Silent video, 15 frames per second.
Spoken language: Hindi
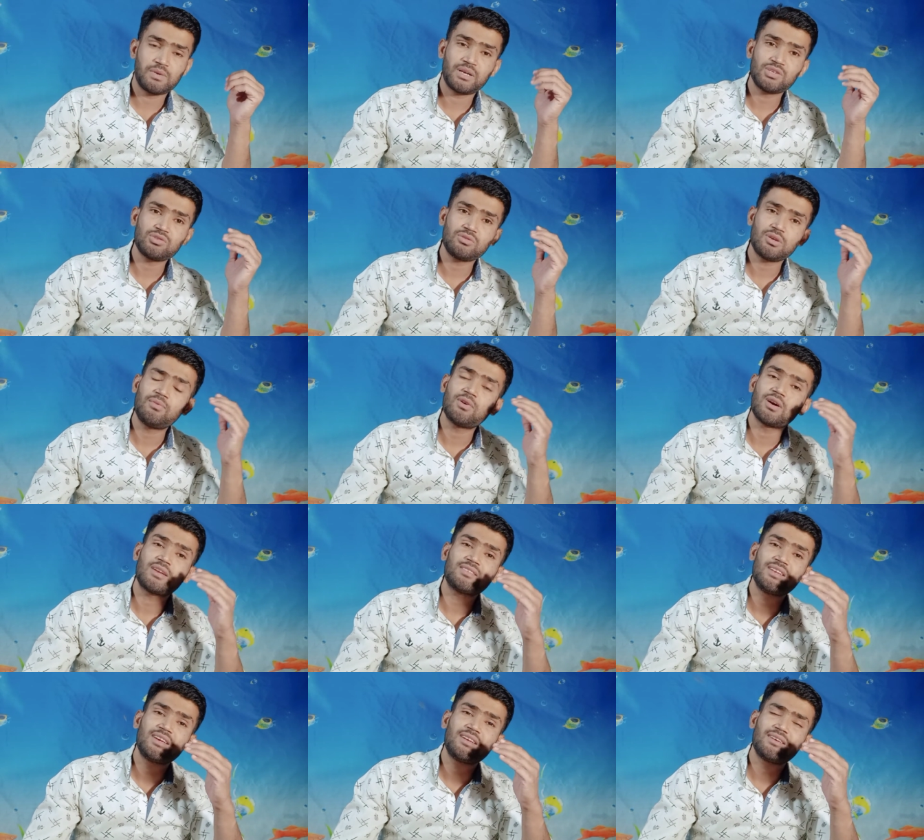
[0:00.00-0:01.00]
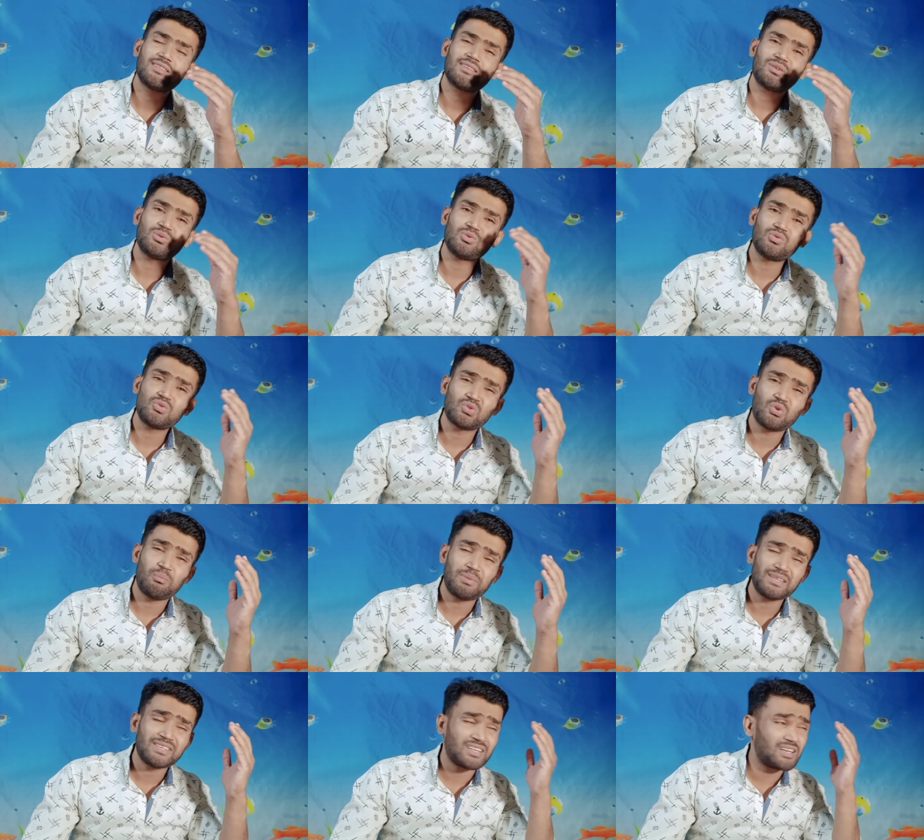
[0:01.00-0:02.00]
जब वो घर से निकलता था तो उसको
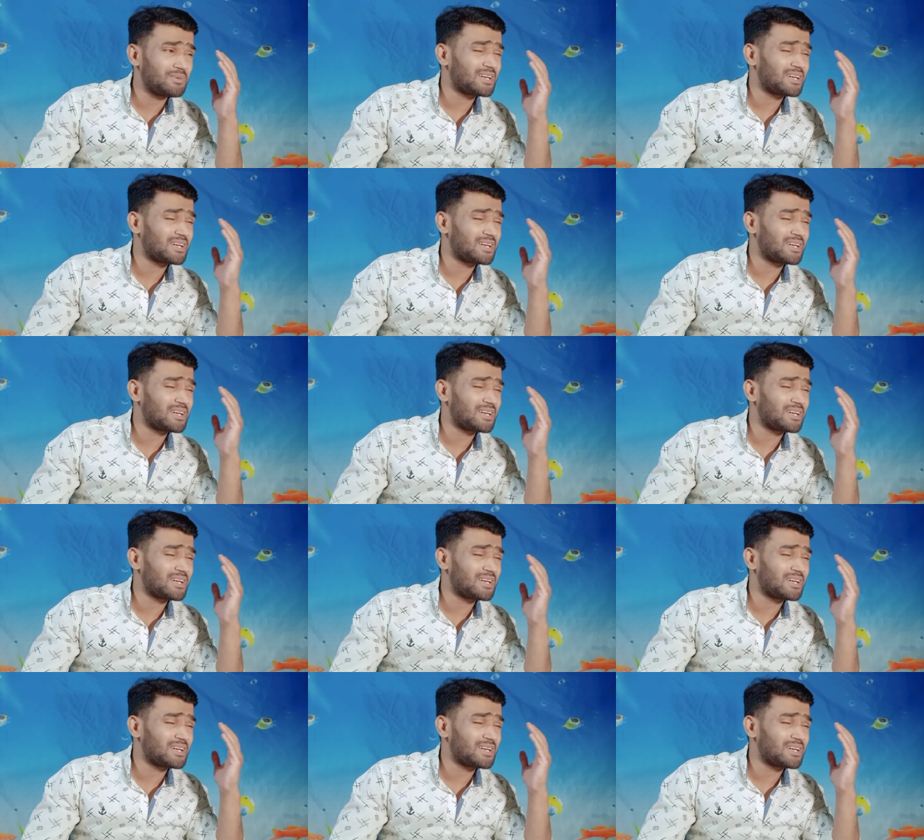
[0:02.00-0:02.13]
पता था ना मैं